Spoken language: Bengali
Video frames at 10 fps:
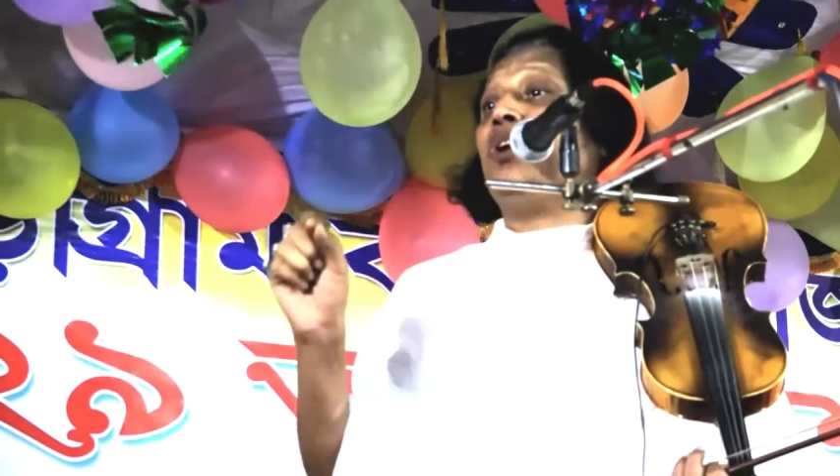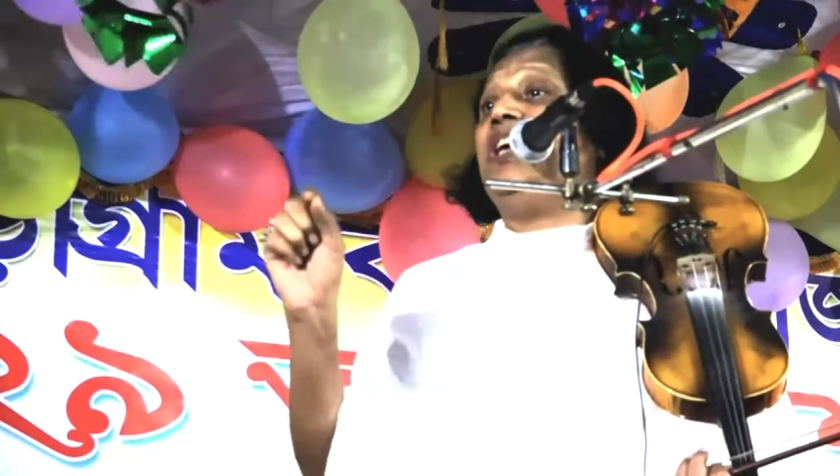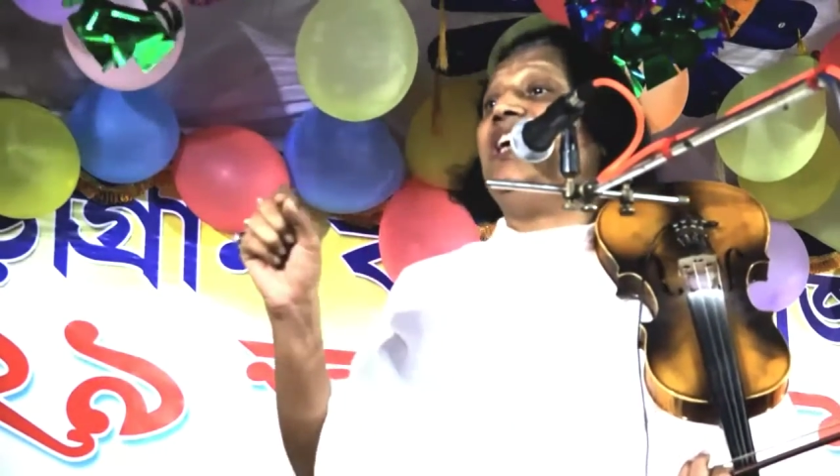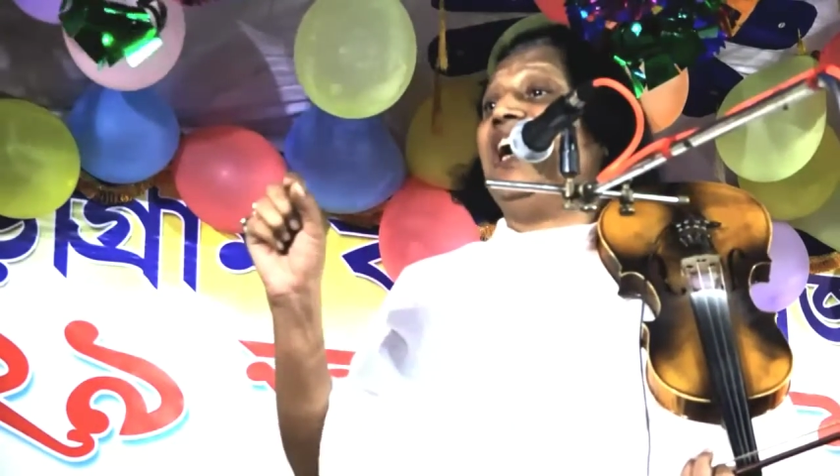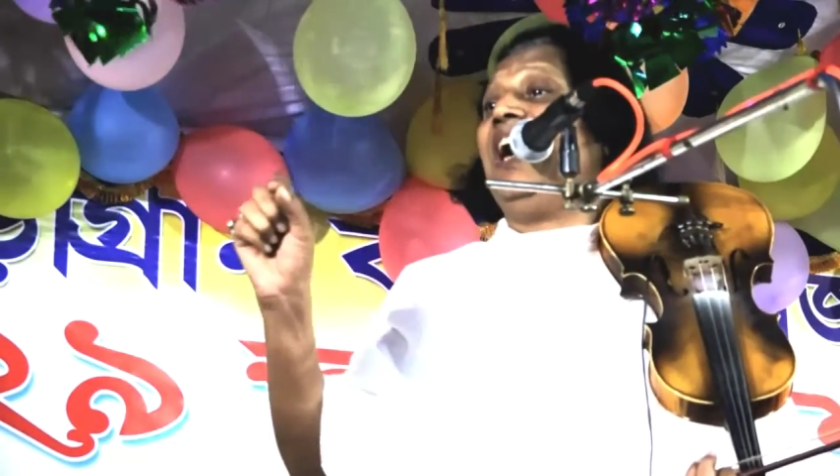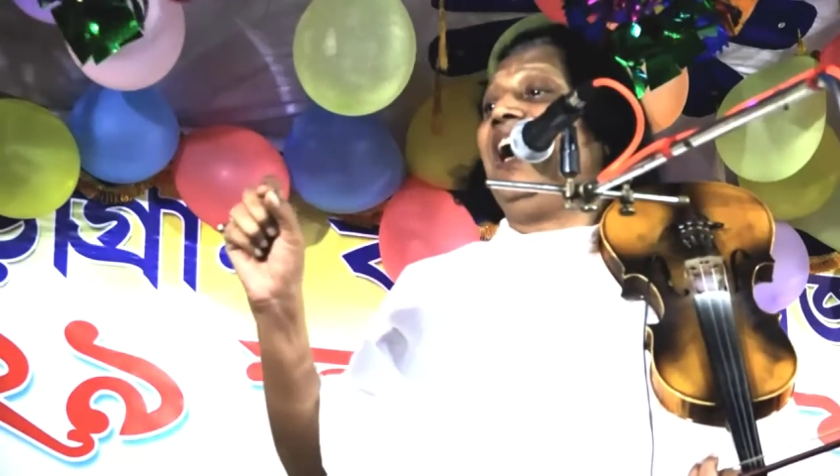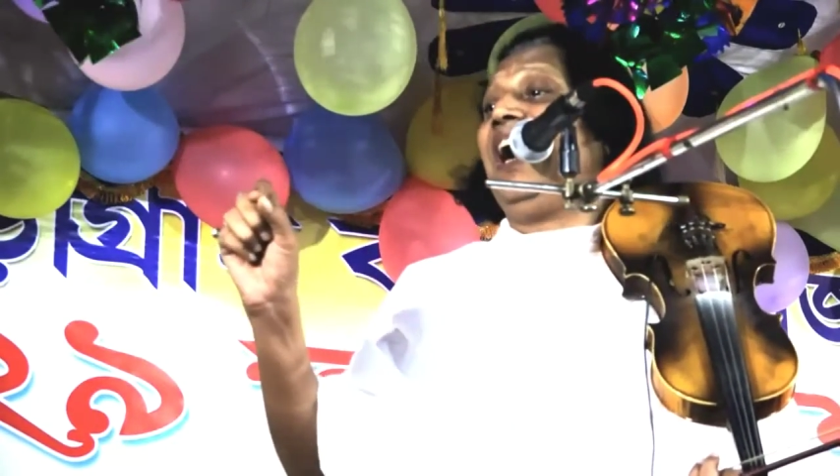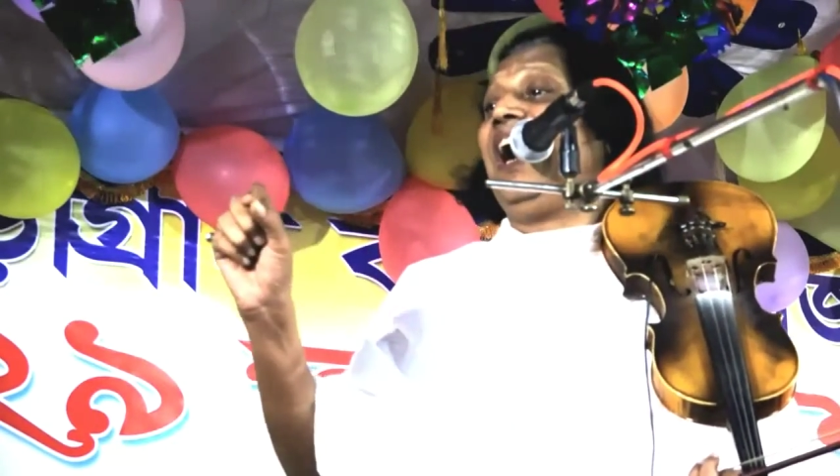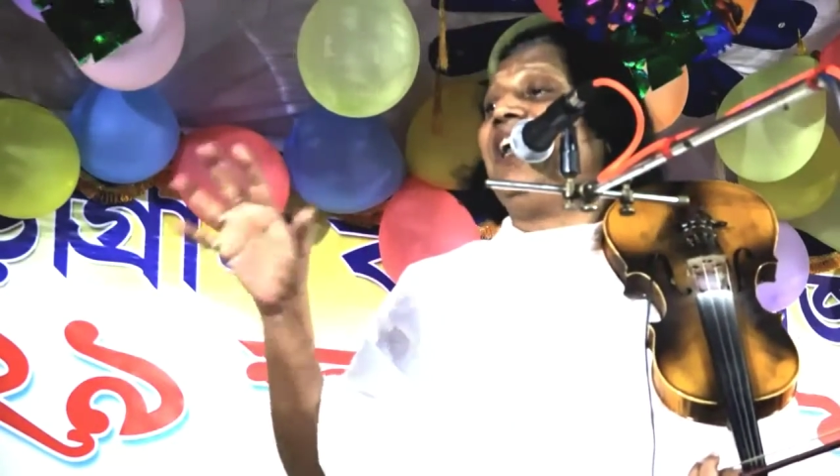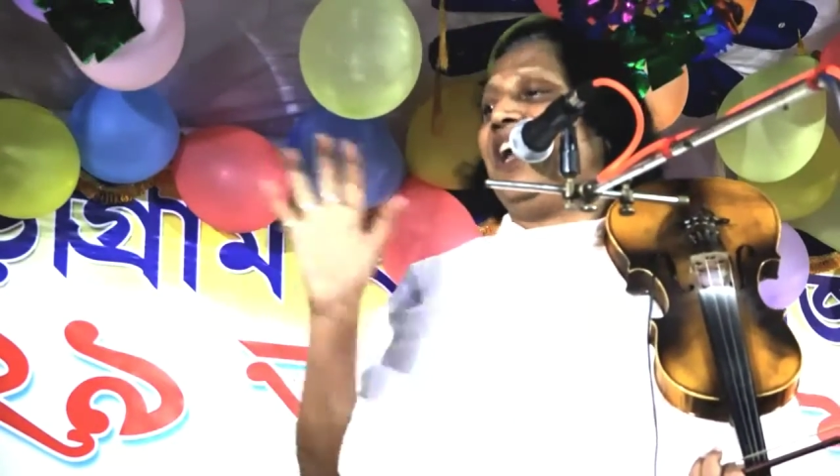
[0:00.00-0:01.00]
হইয়া
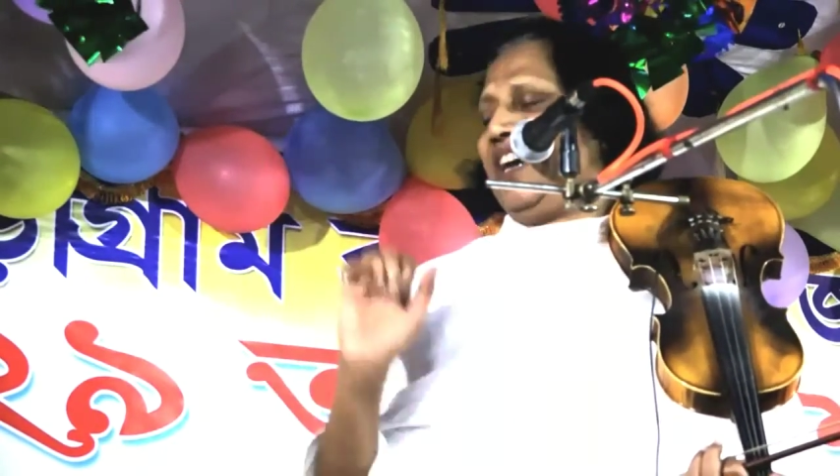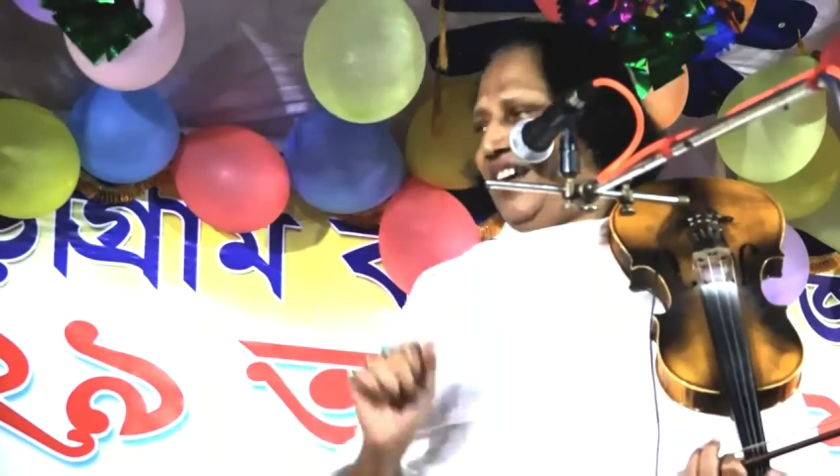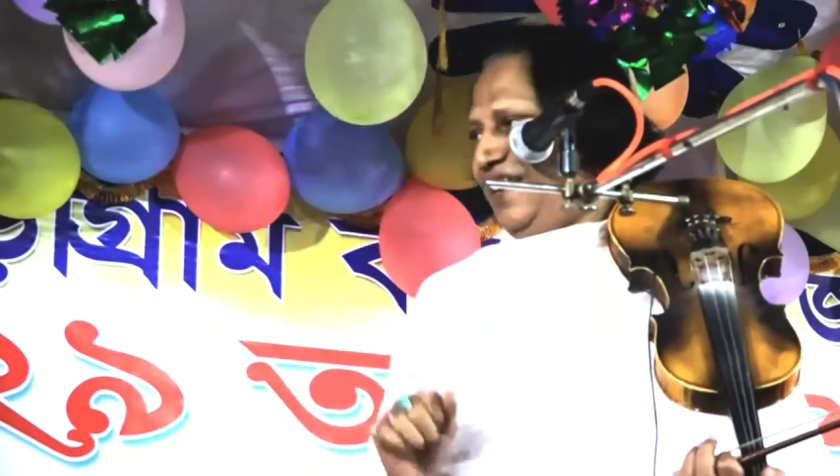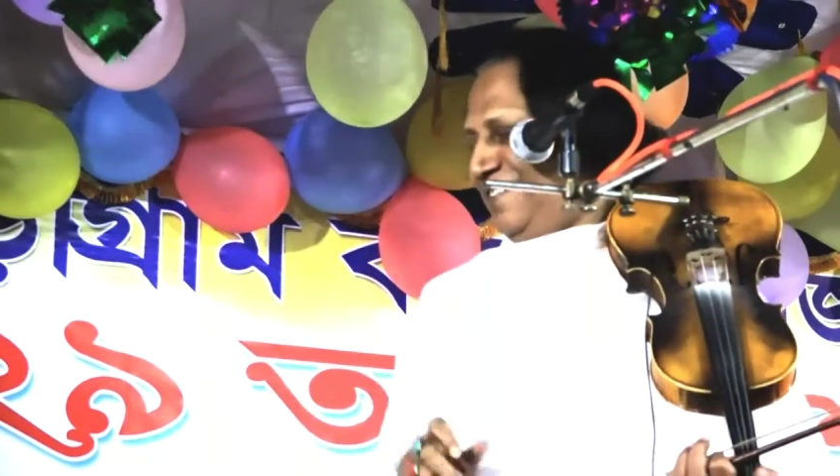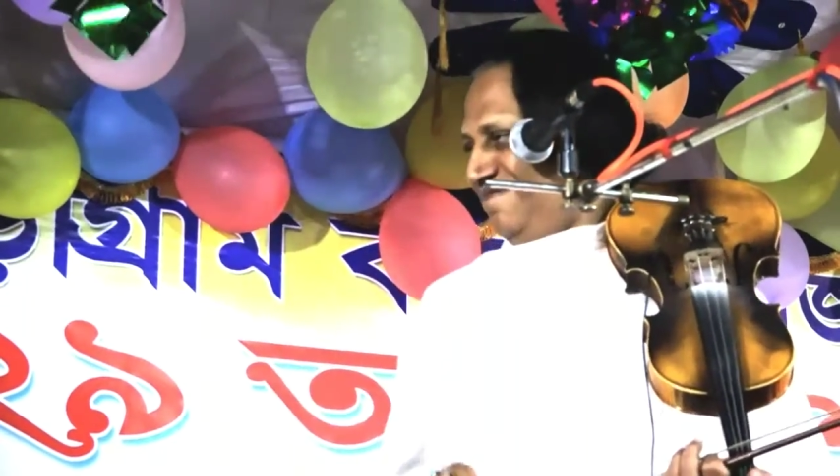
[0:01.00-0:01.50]
আনারি